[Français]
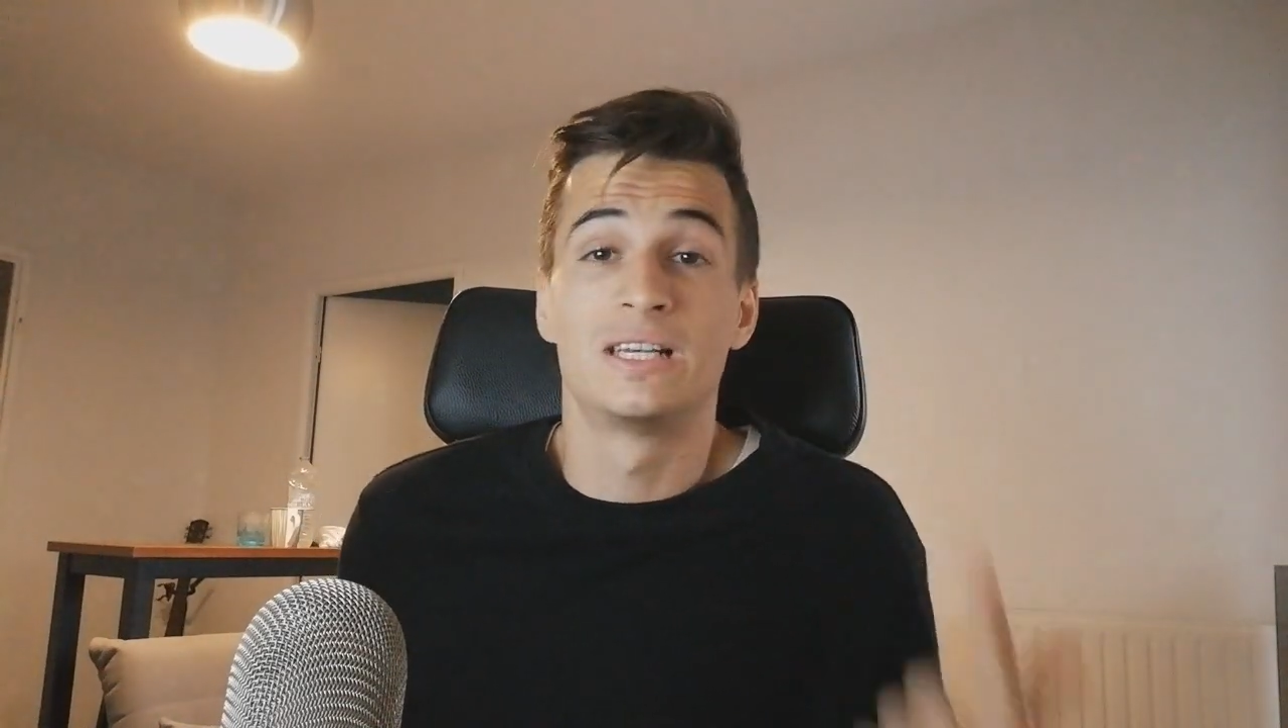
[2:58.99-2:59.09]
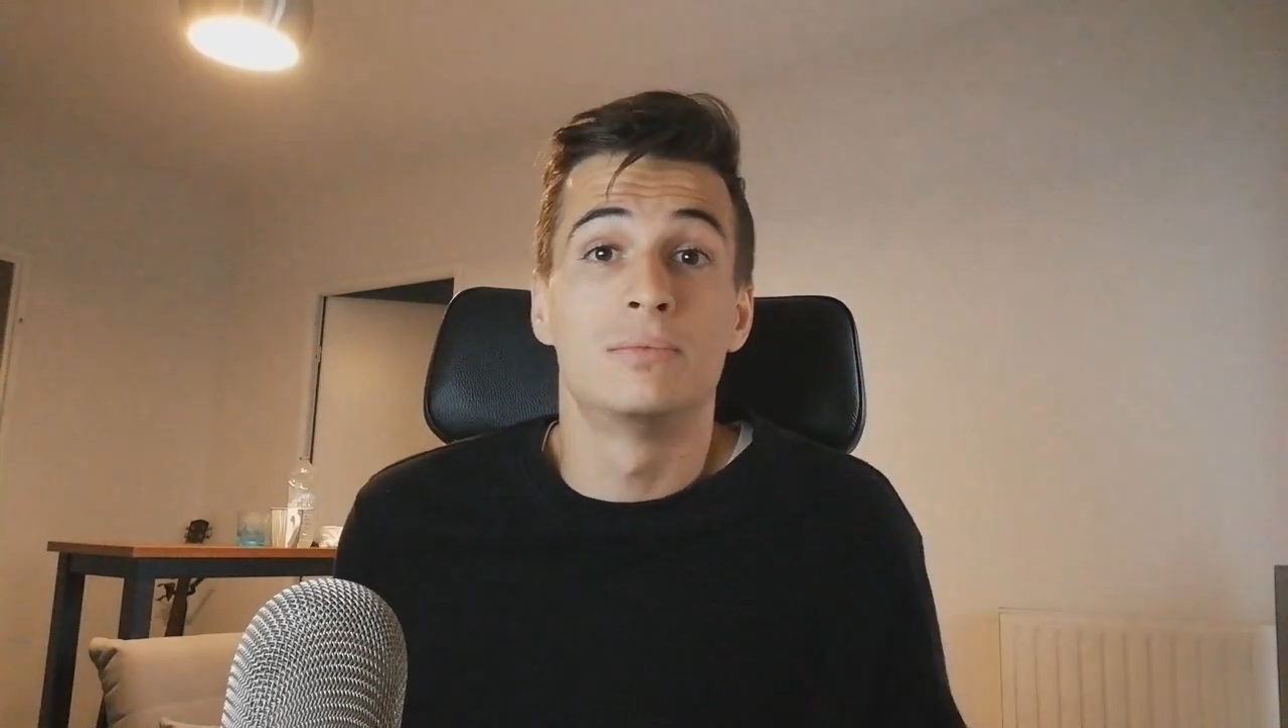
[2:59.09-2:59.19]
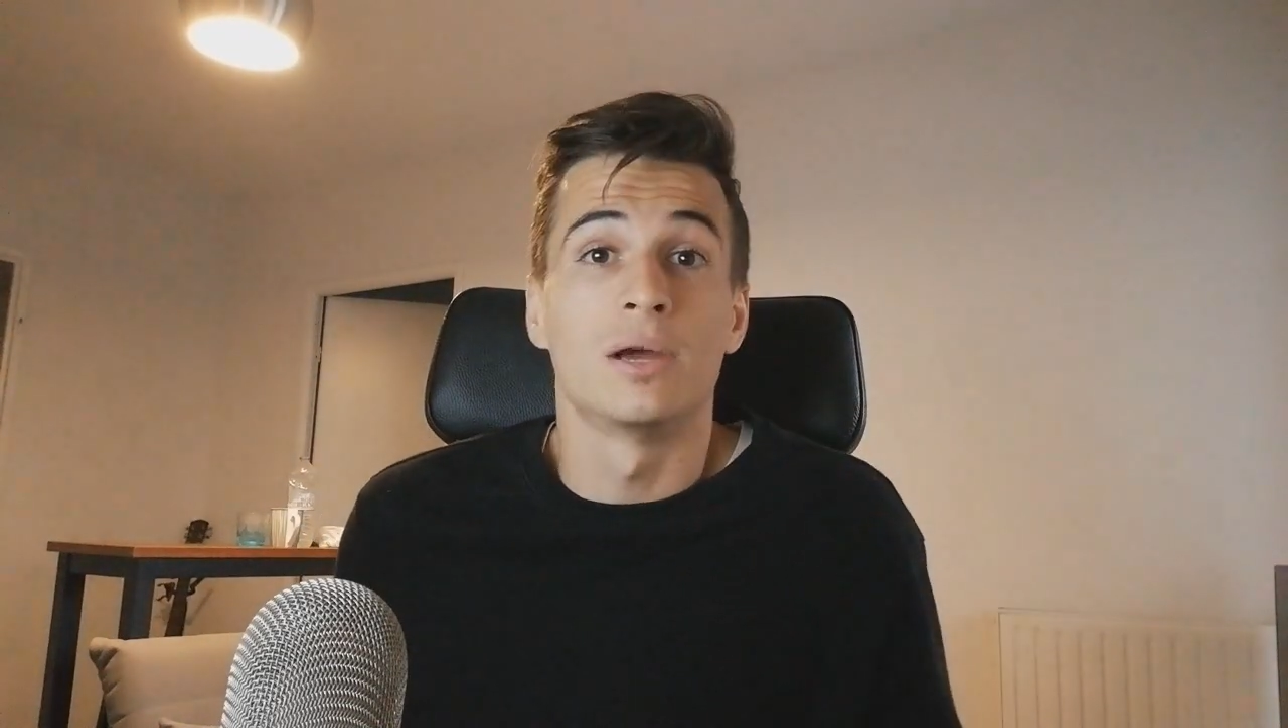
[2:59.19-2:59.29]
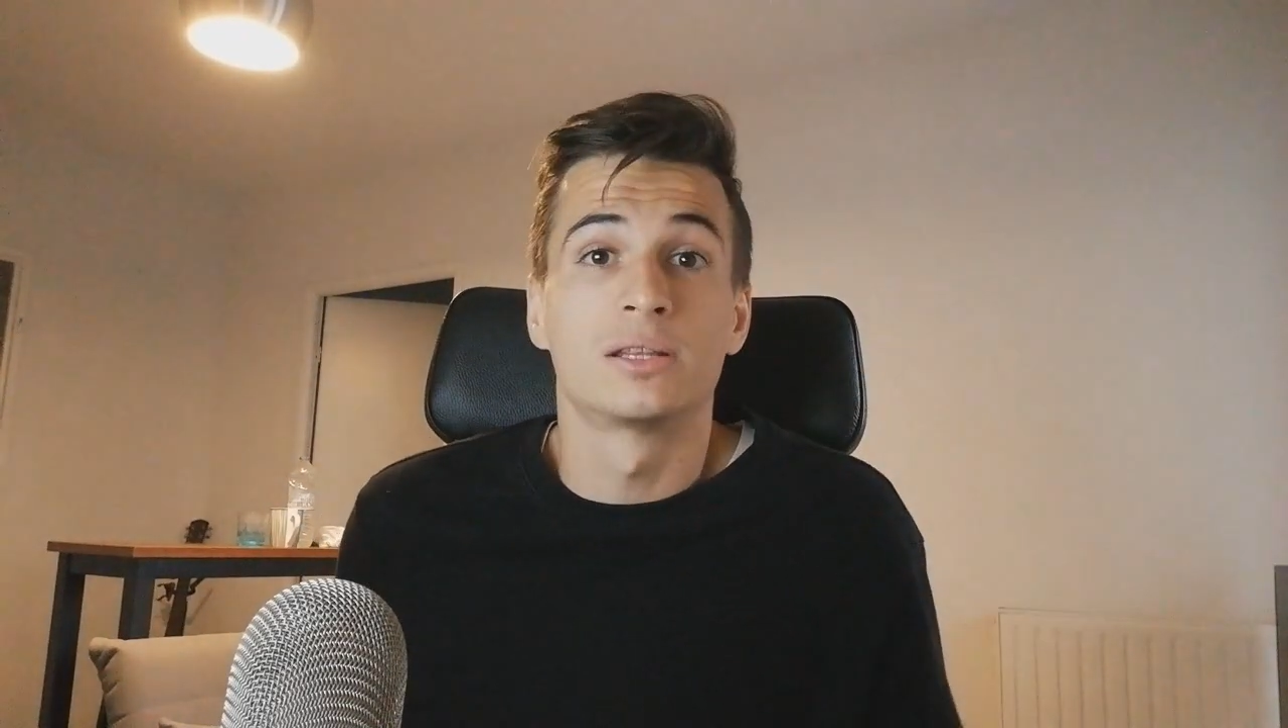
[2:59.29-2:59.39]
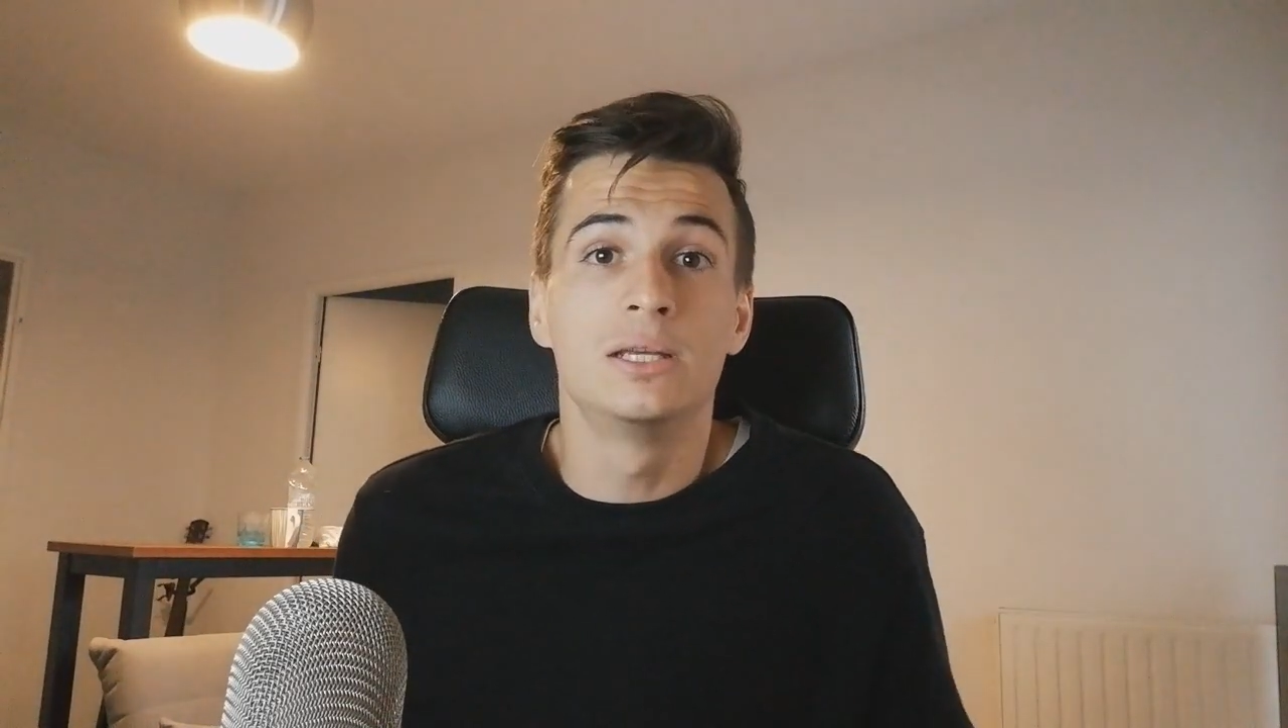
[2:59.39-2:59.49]

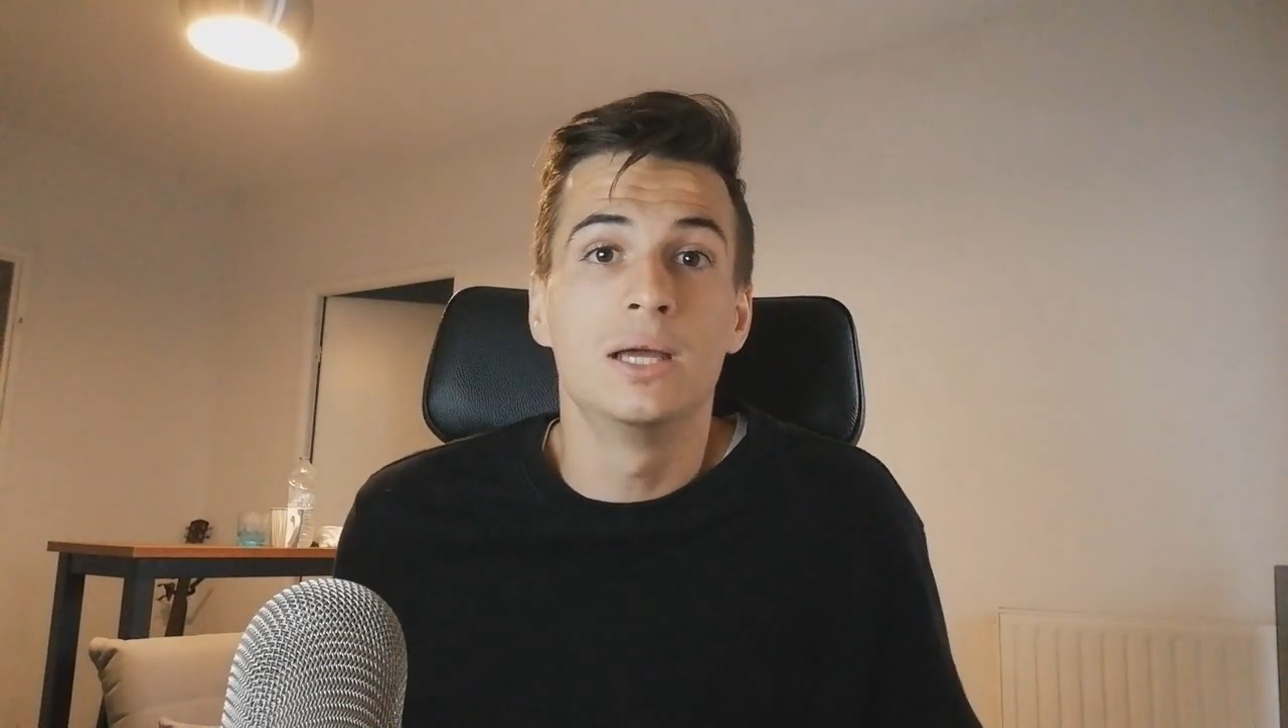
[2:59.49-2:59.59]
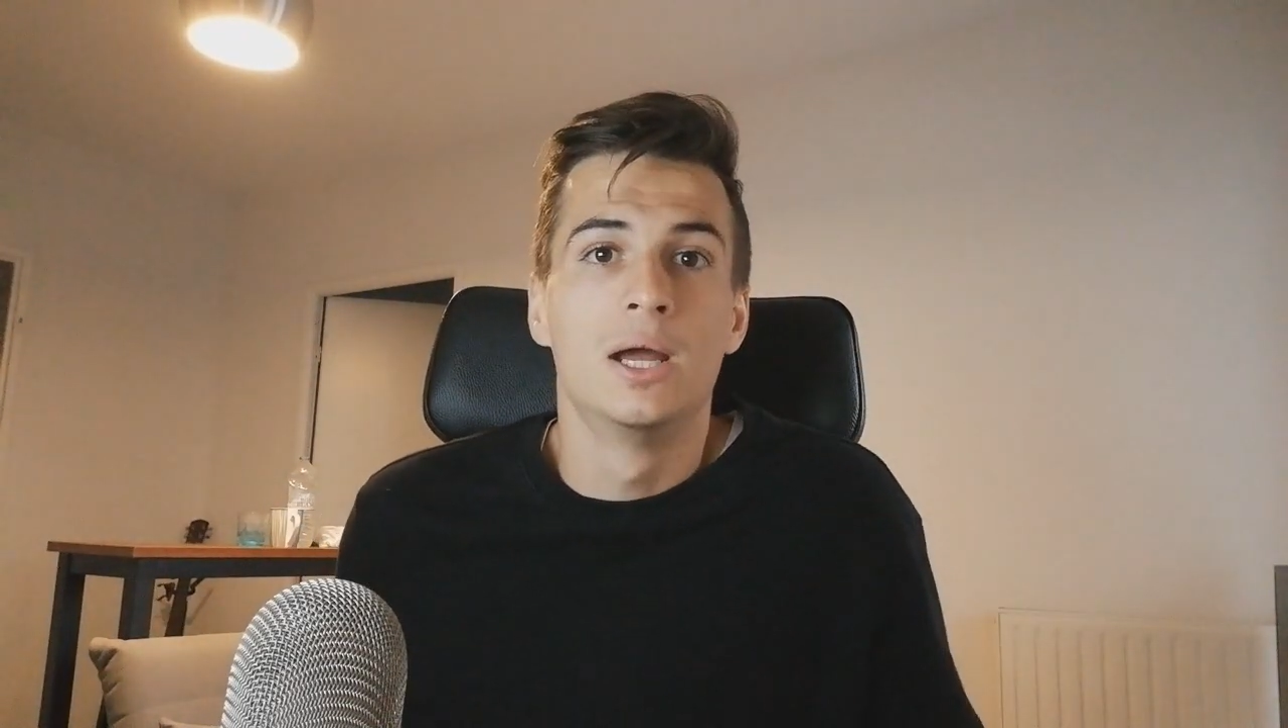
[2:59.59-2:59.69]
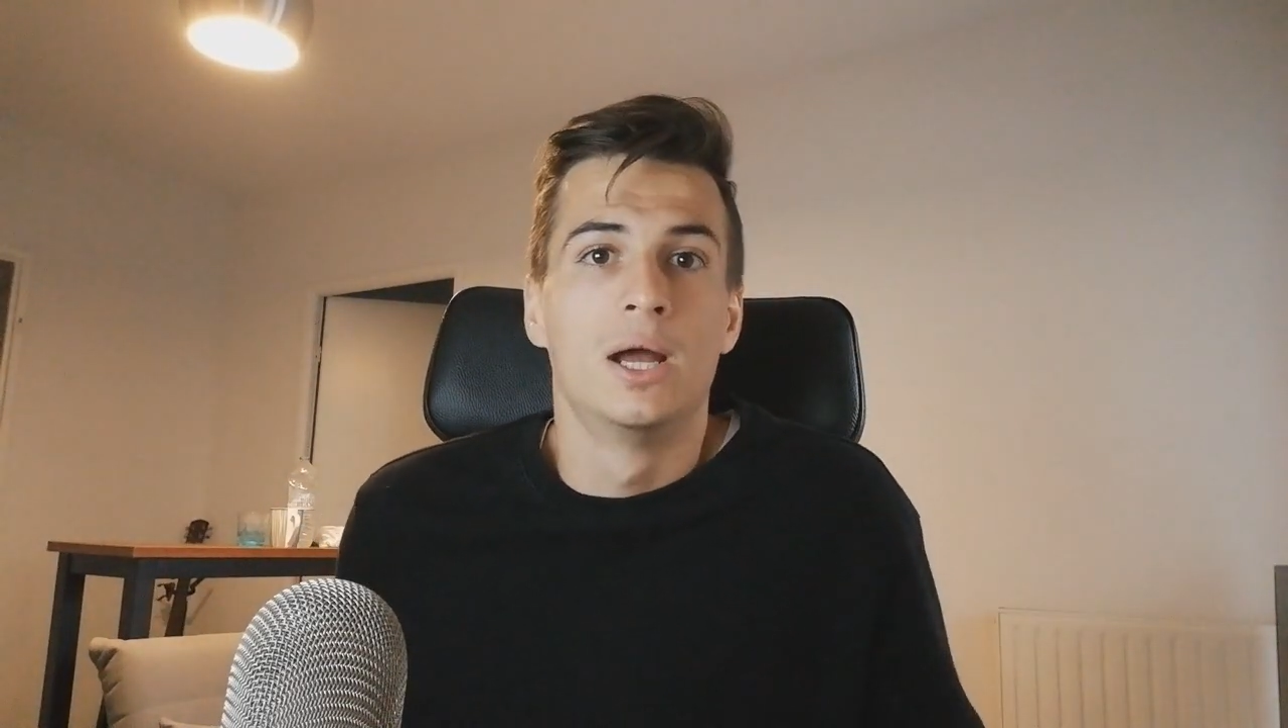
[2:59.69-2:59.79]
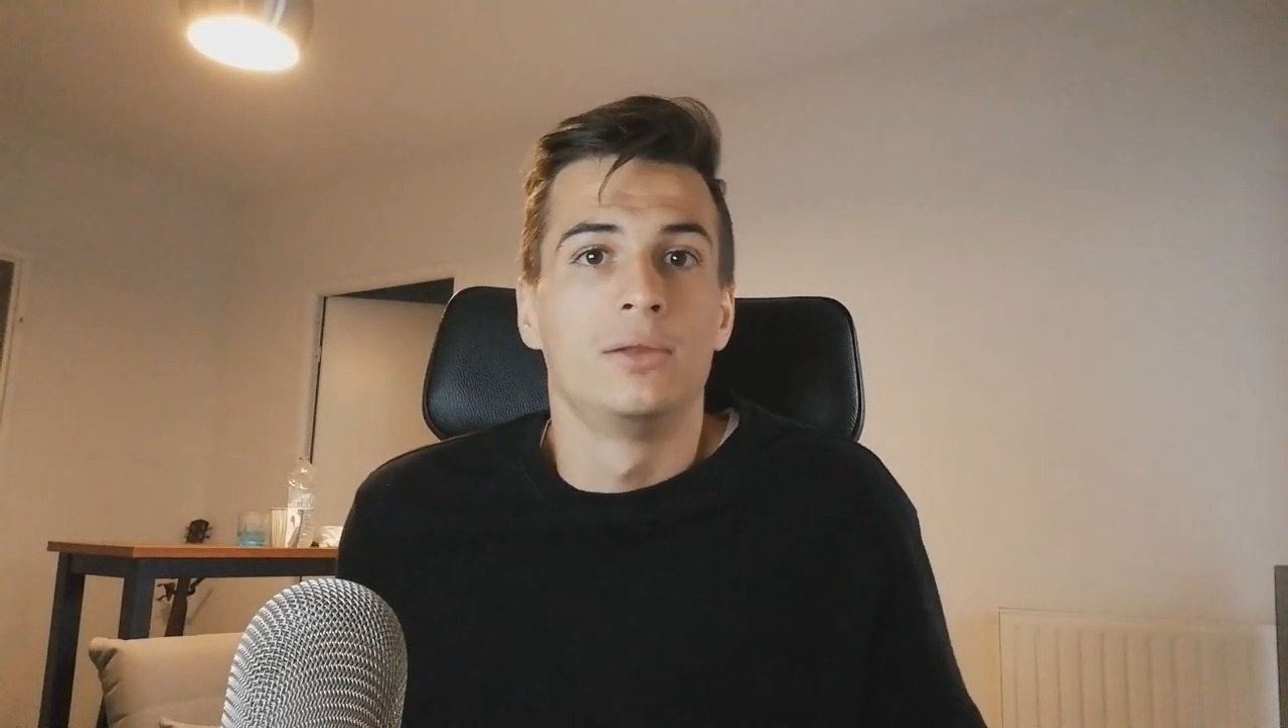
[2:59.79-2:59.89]
liberté.